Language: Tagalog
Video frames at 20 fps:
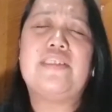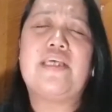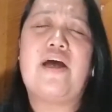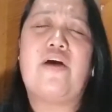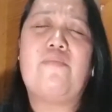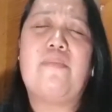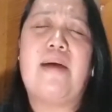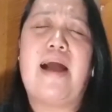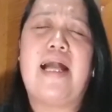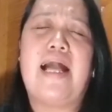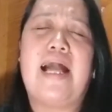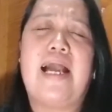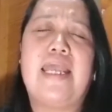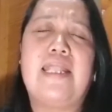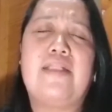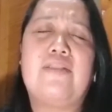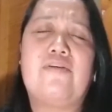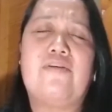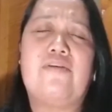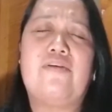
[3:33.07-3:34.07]
sa umagang
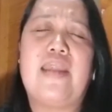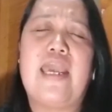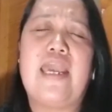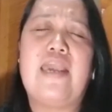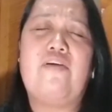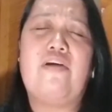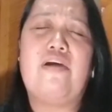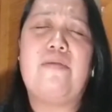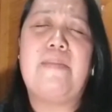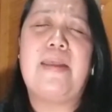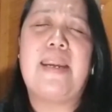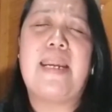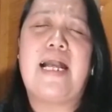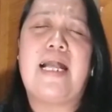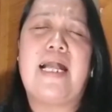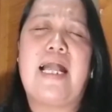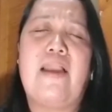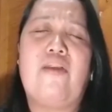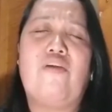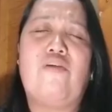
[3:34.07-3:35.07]
ito na iyong
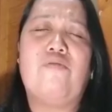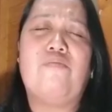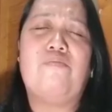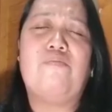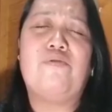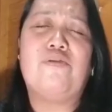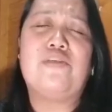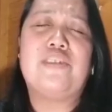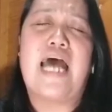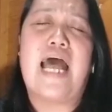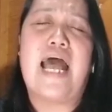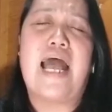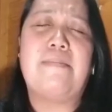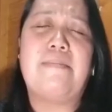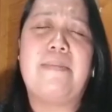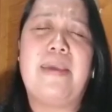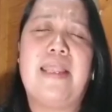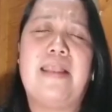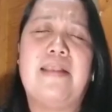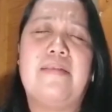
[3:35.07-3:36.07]
ipinagkaloob po sa
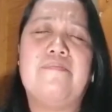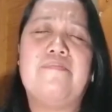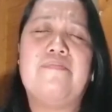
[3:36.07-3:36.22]
amin